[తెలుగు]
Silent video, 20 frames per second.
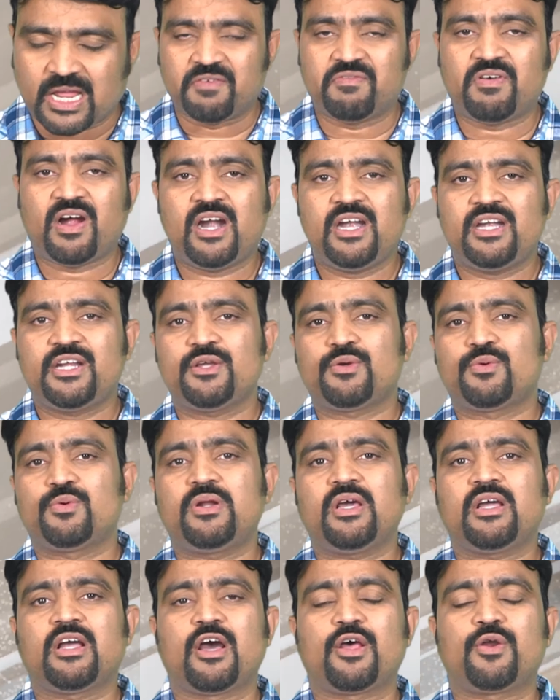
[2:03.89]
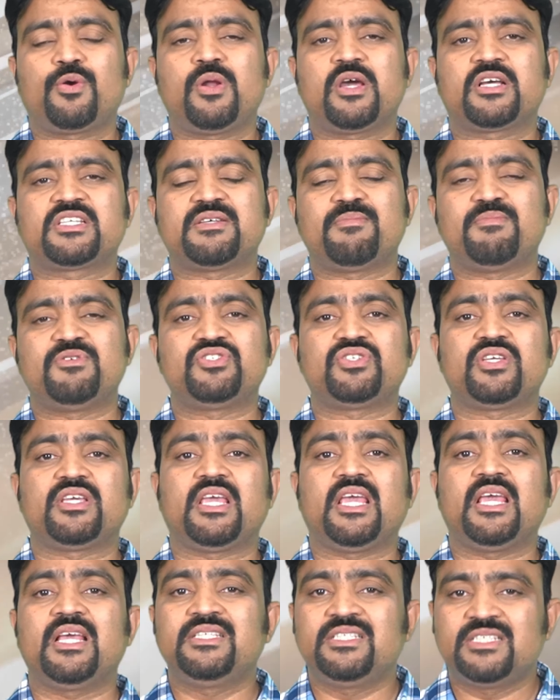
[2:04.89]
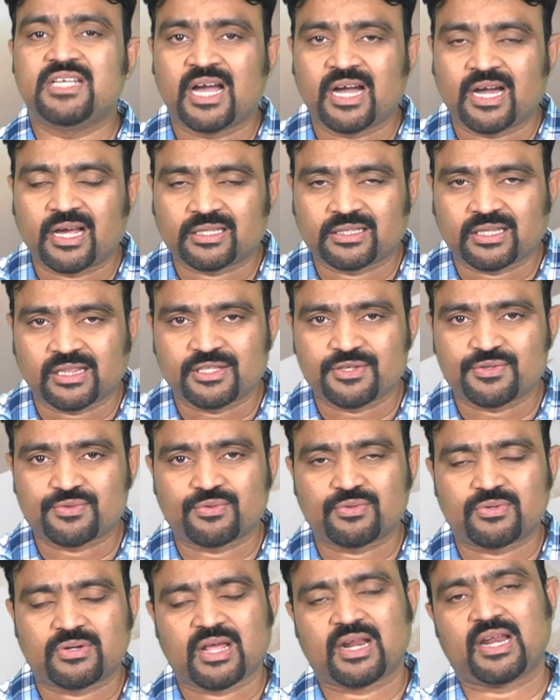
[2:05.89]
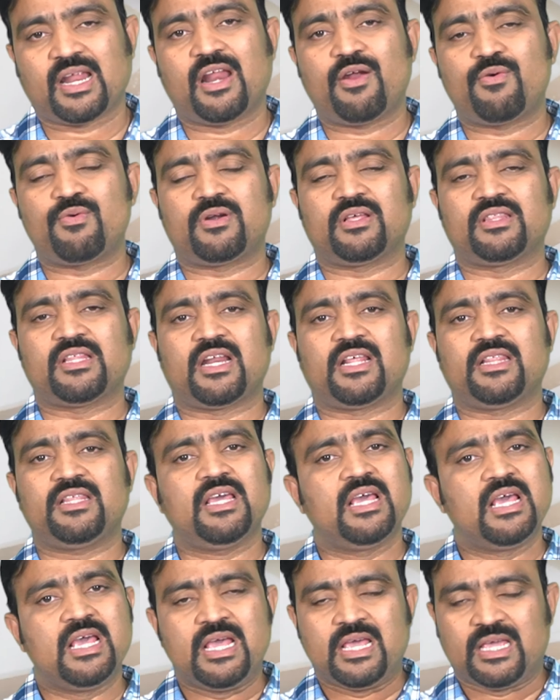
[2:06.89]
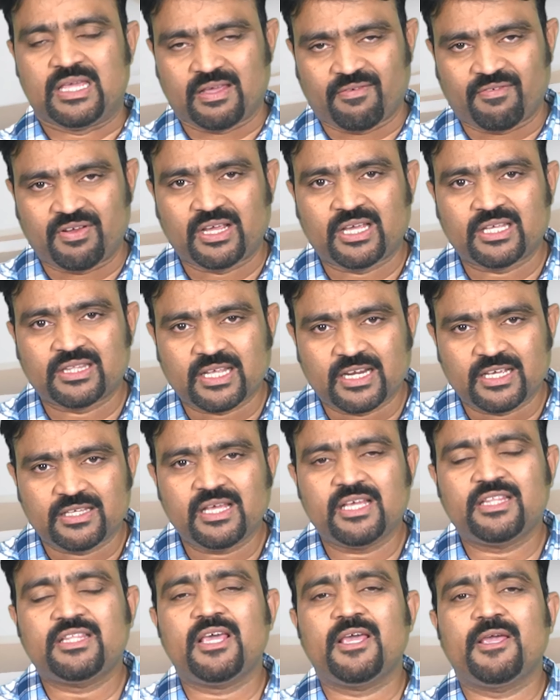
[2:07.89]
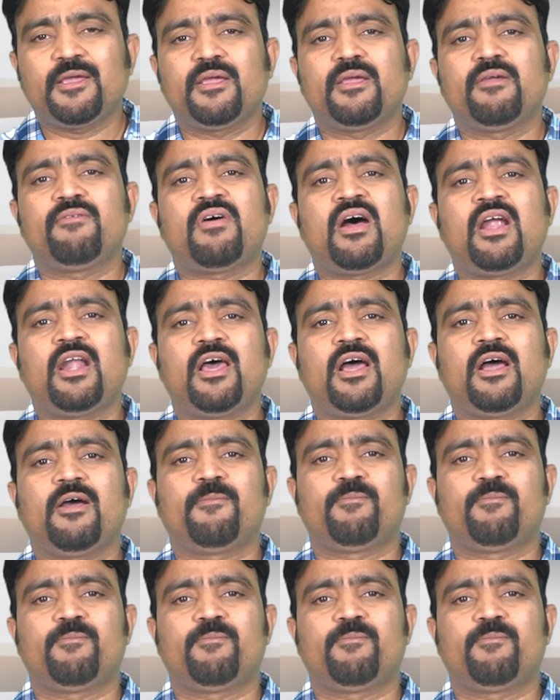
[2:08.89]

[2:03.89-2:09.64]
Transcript: ఇవాళకి కూడా కరోనాకు సంబంధించి ఏం జాగ్రత్తలు తీసుకుంటున్నారు ఎలా ఉంటుందనేది ఎవరికీ తెలియదు అయితే ఇవాళ